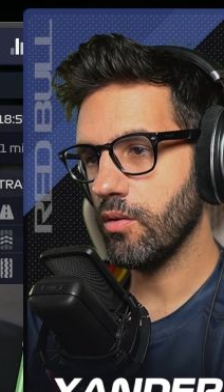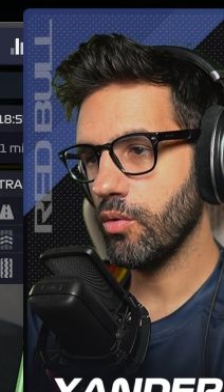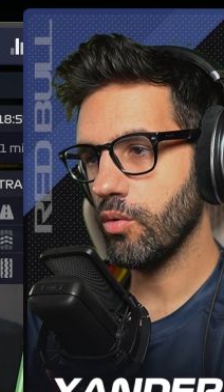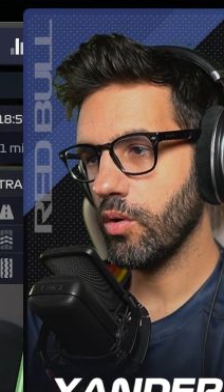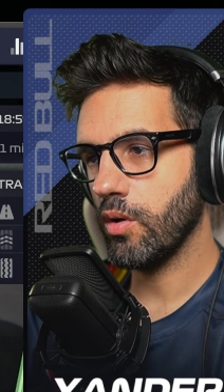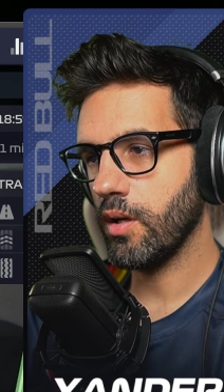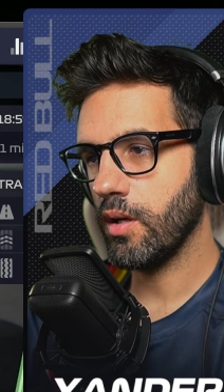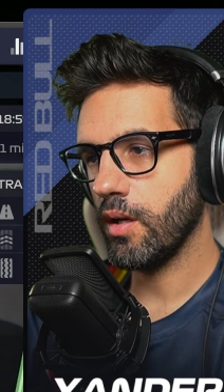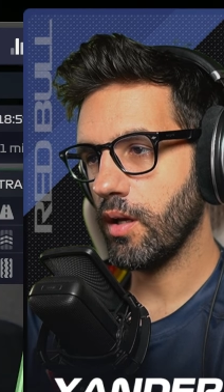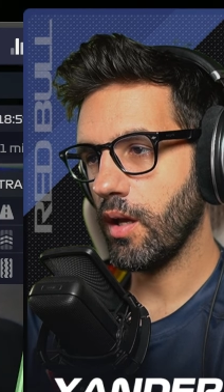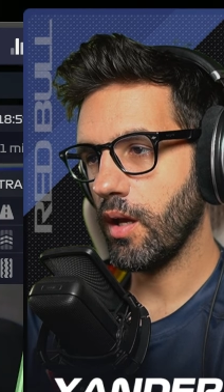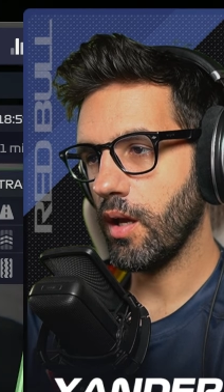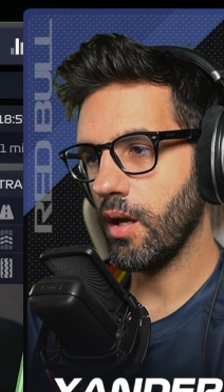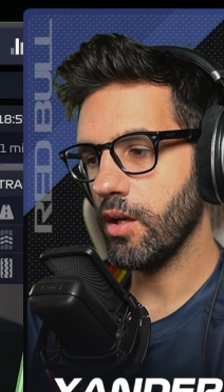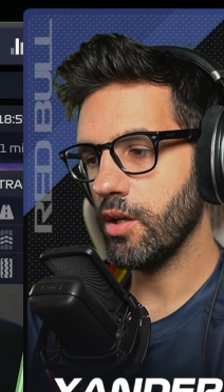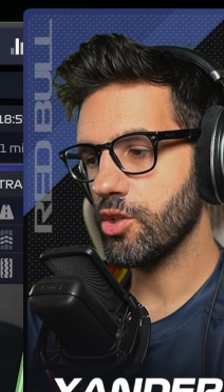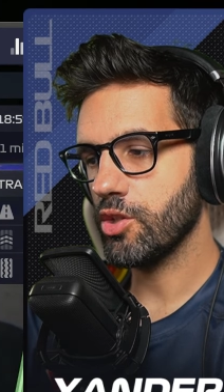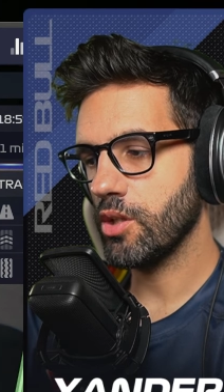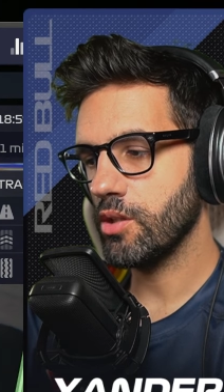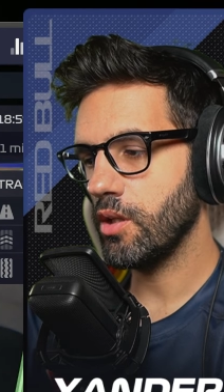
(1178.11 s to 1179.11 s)

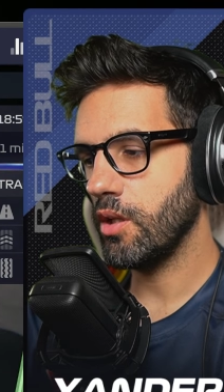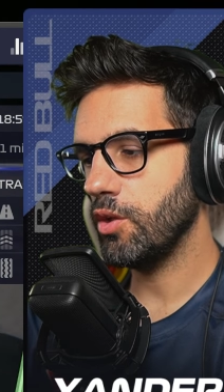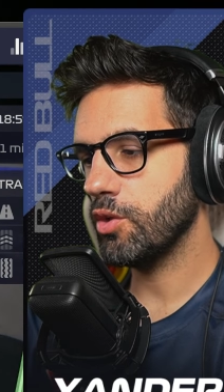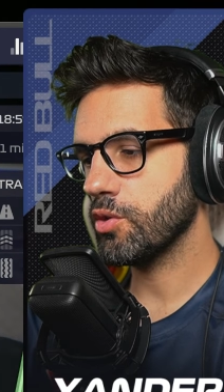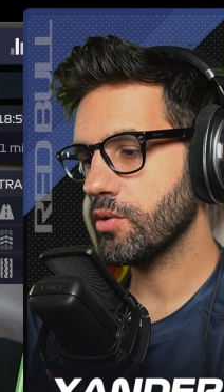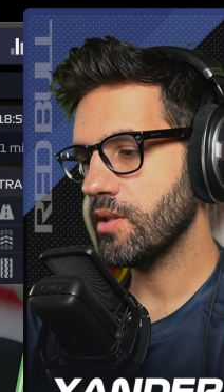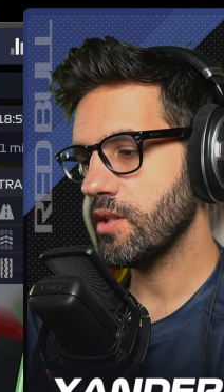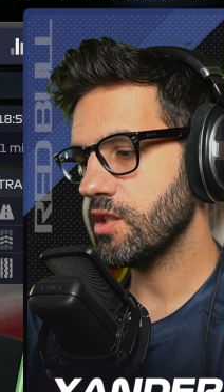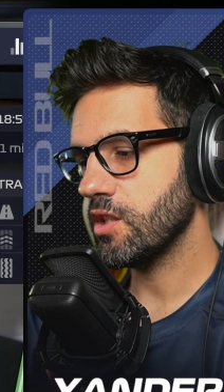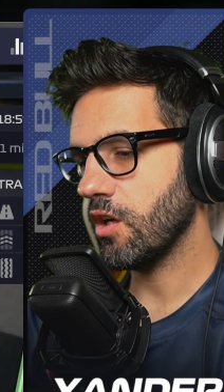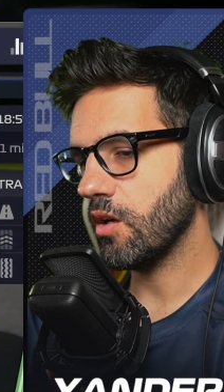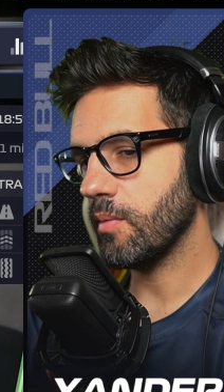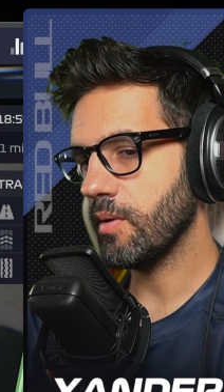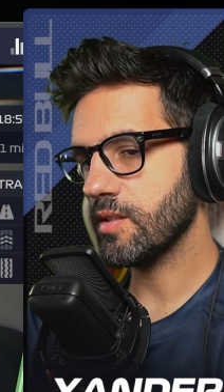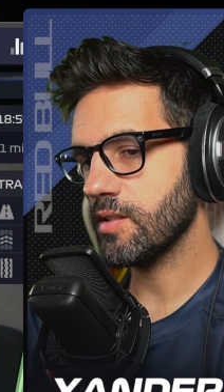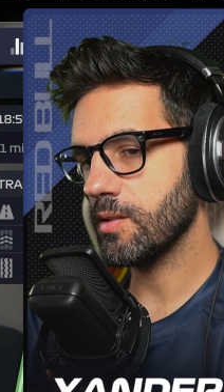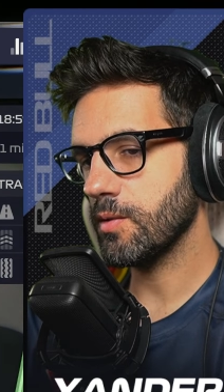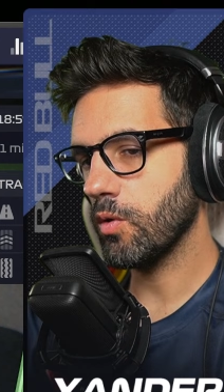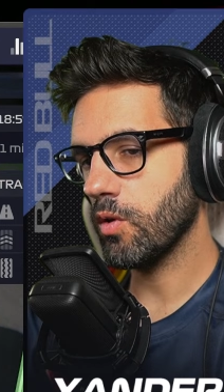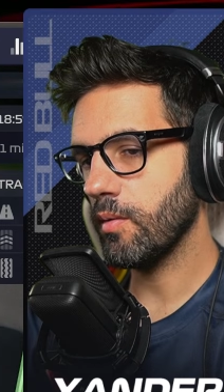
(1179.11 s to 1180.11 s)
ok, scende in diciottesima,
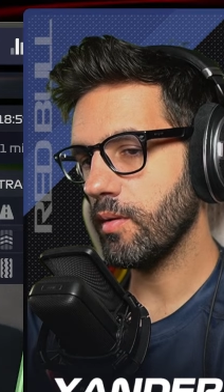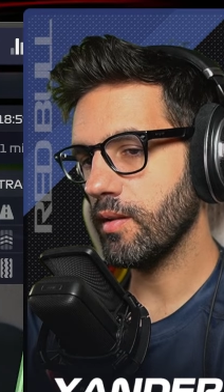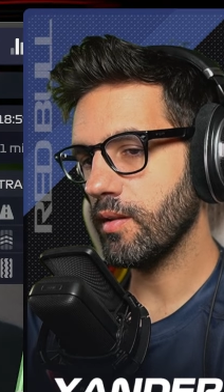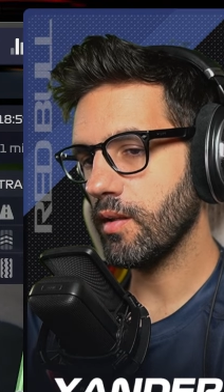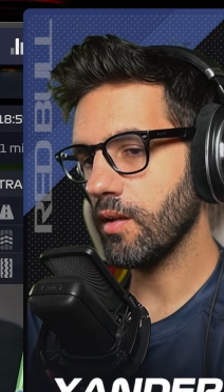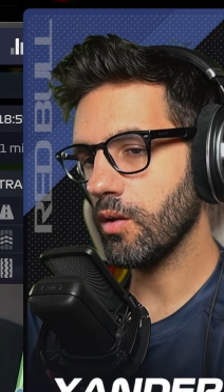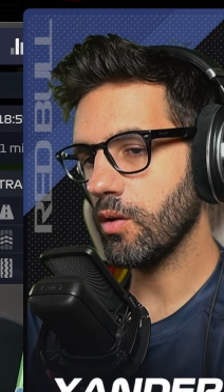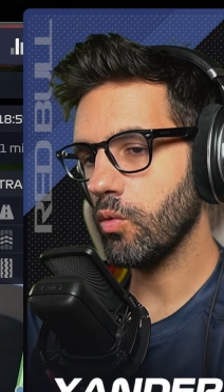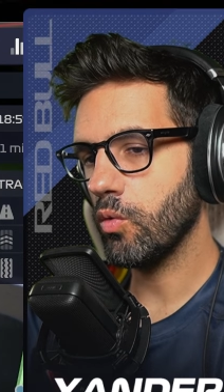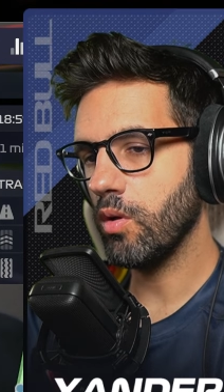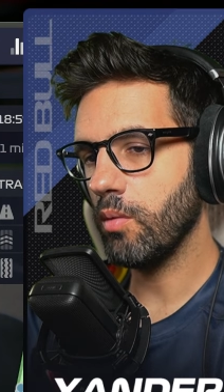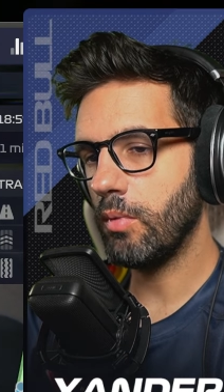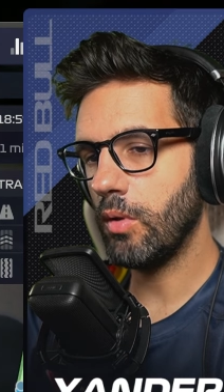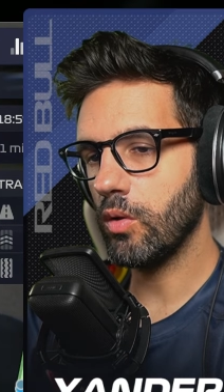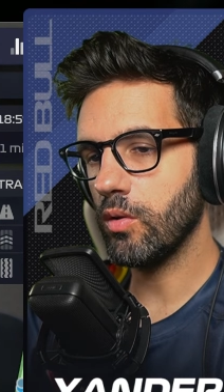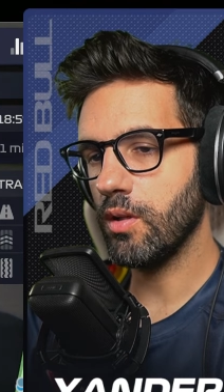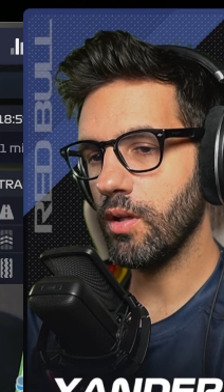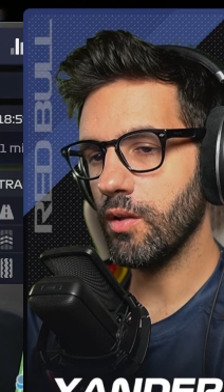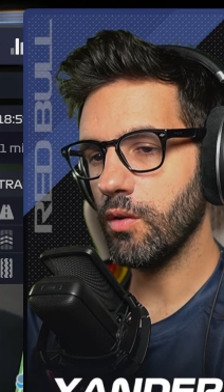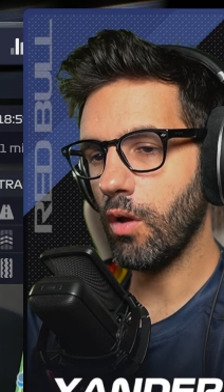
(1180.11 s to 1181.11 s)
ma sicuramente alcuni
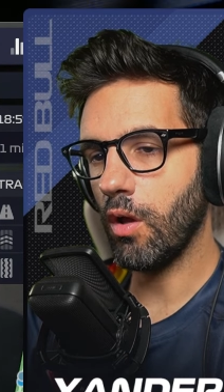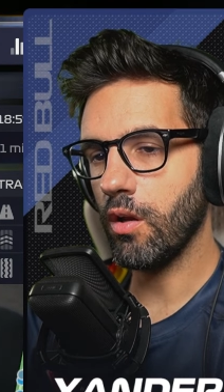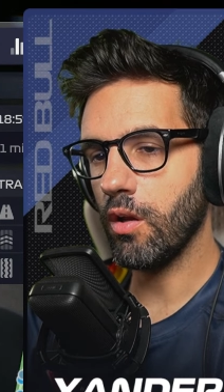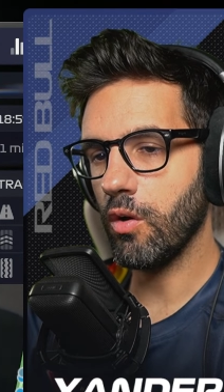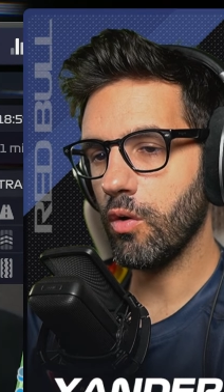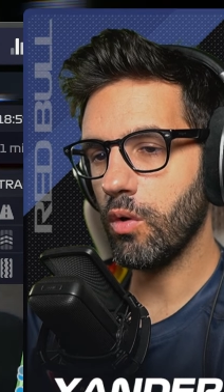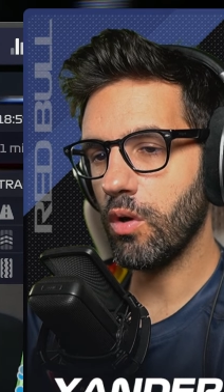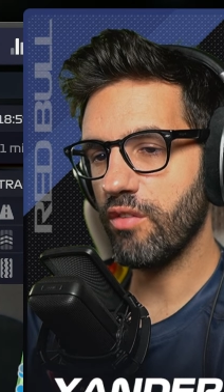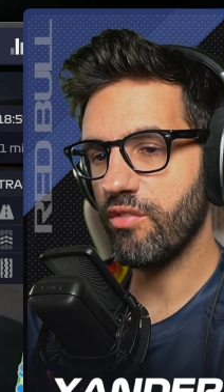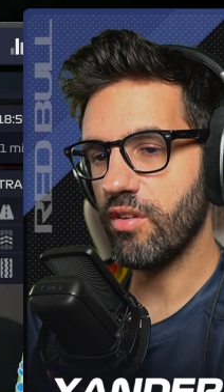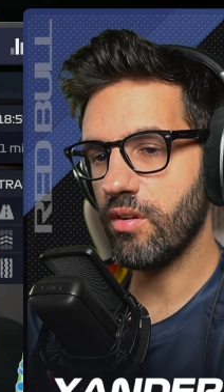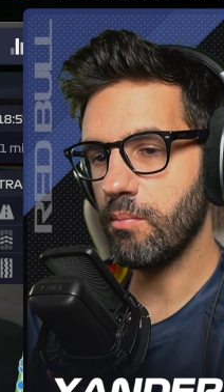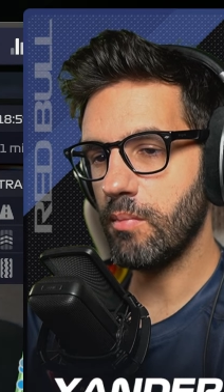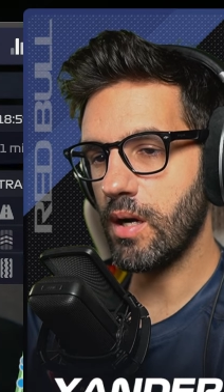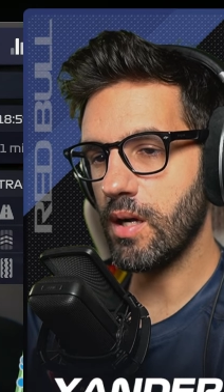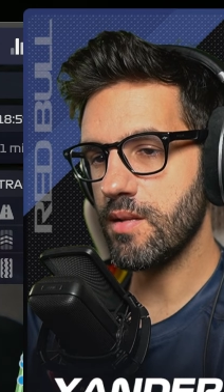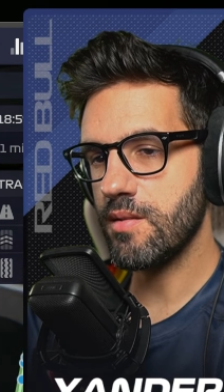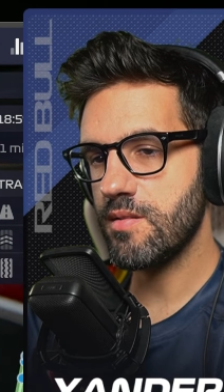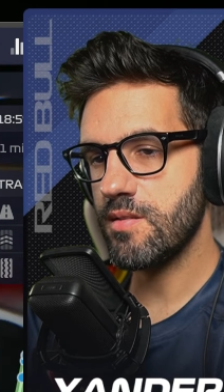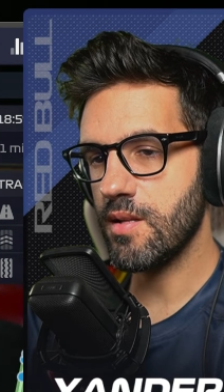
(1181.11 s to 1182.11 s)
piloti lì dovranno ancora
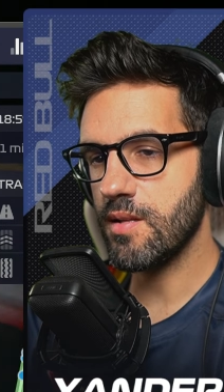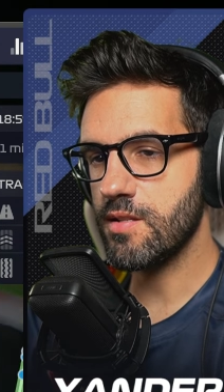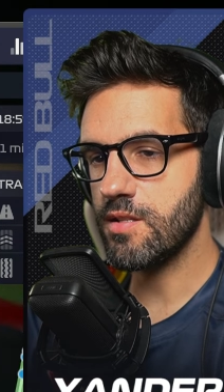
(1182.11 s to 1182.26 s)
fermarsi,